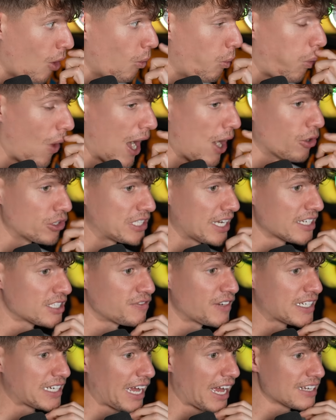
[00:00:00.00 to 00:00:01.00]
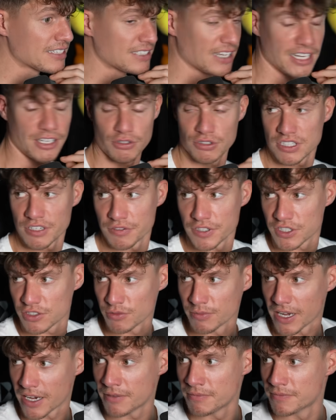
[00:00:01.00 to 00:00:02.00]
Oh wow, das wird krass sein. Yusuf, willst
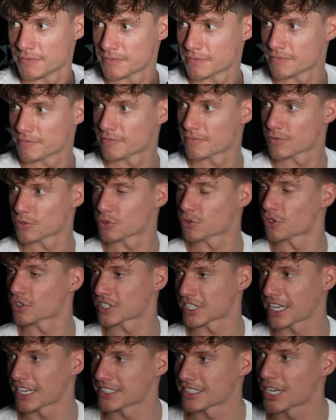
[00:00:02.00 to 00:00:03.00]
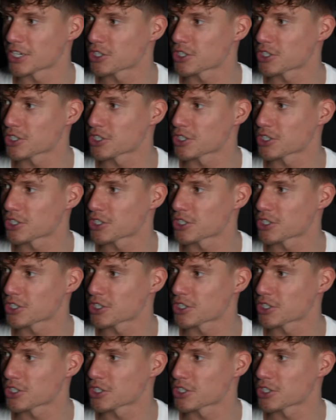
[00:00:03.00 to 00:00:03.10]
du mal? Du guckst die ganze